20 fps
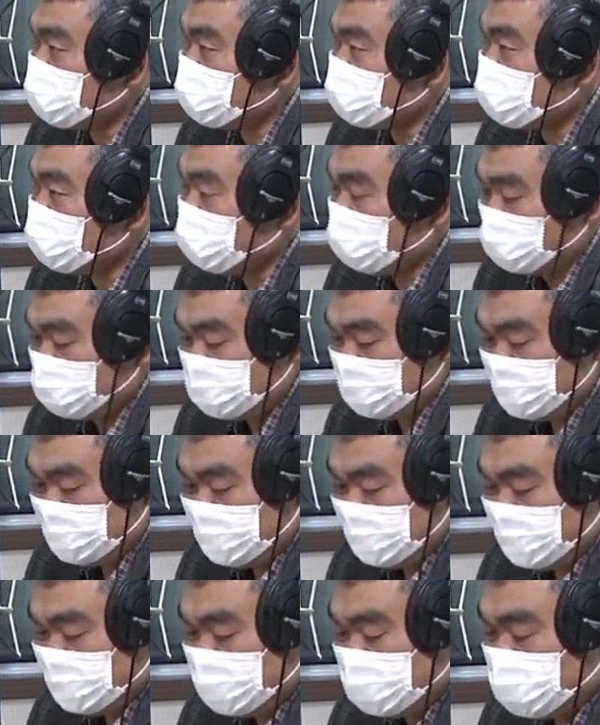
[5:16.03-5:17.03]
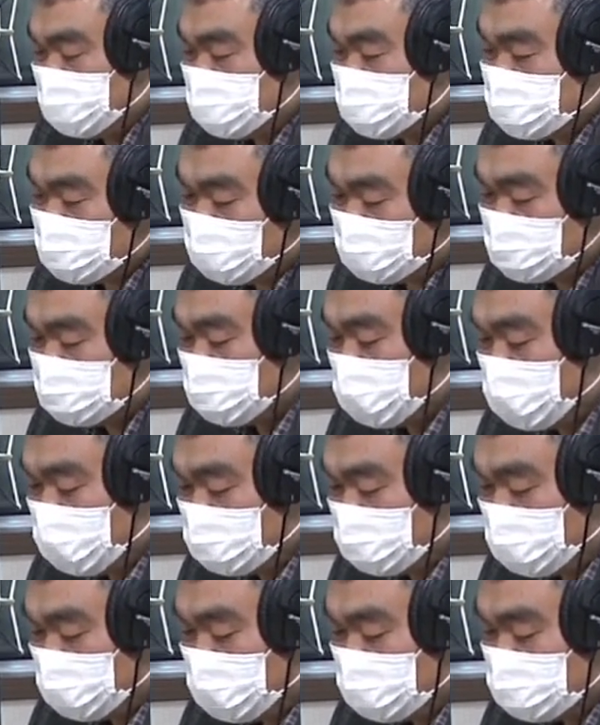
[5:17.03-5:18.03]
아. 거고 이것을
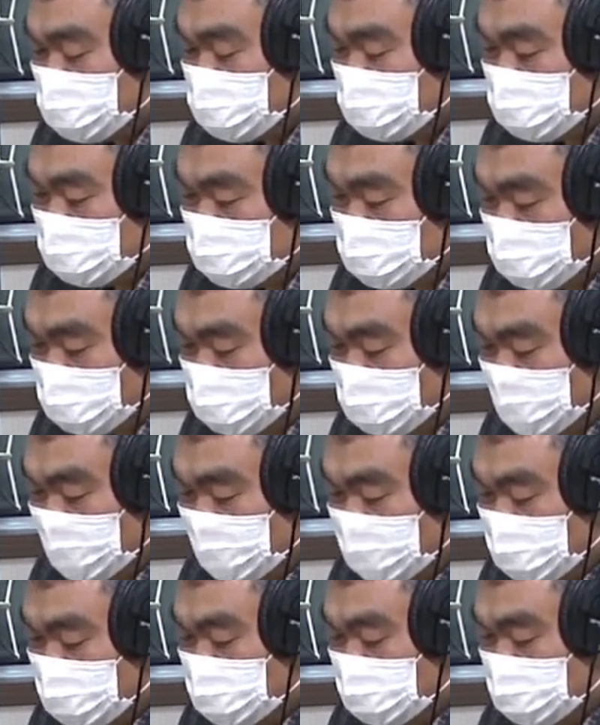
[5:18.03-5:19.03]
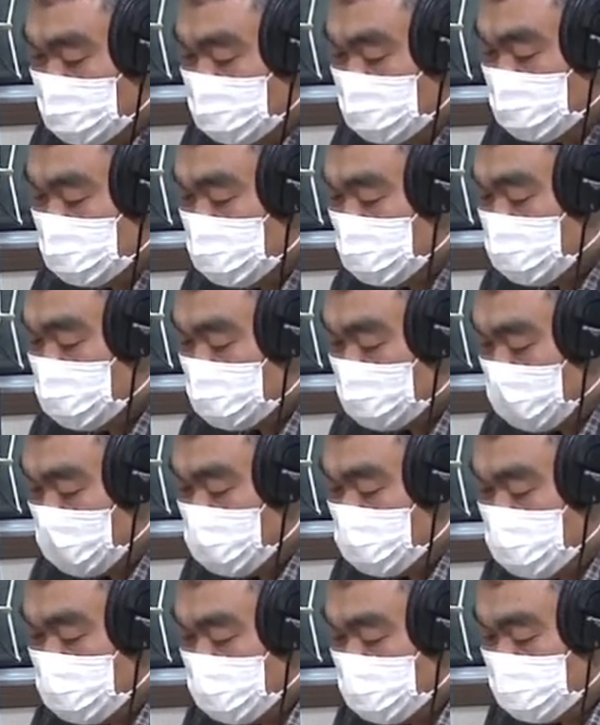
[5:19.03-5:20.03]
거짓말했다고 해서 뭐 이거 이, 이
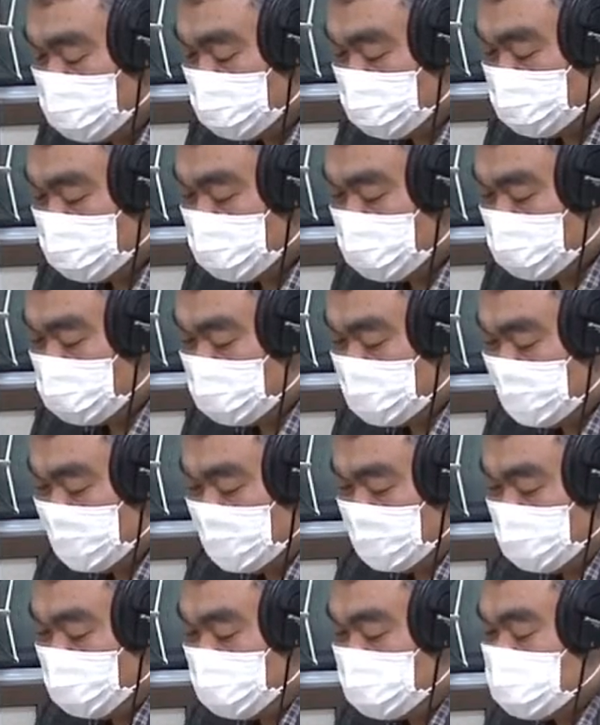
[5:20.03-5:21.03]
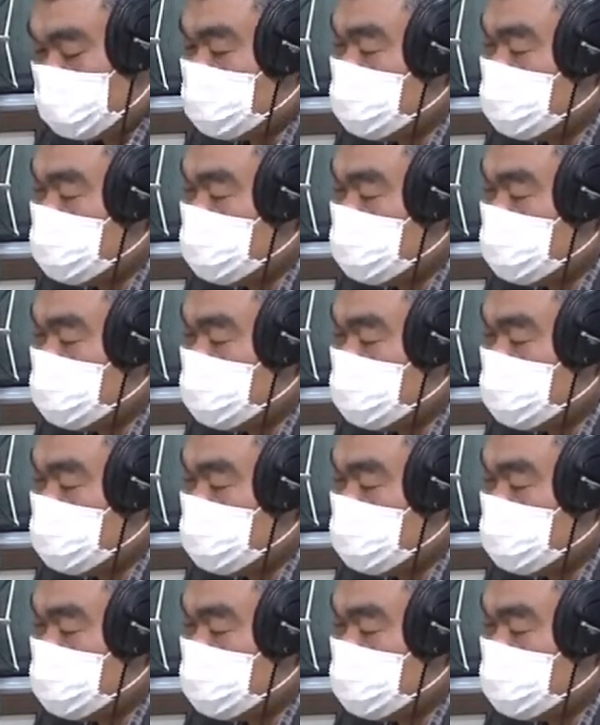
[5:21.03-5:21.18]
관련된 부분이 꼭